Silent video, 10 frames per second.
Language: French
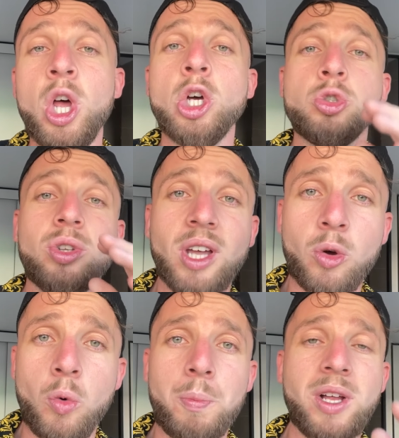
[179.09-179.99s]
Je
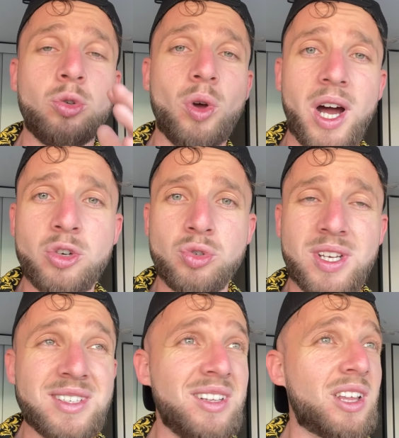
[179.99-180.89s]
t'accompagne de A
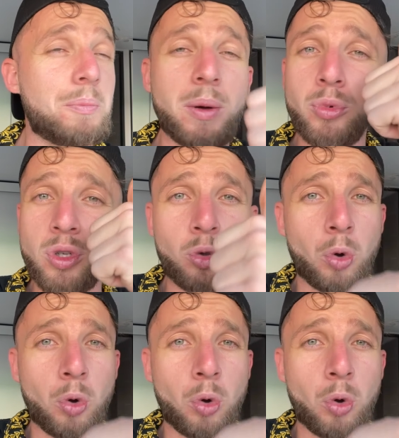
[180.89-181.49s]
jusqu'à Z. Tu n'as pas besoin de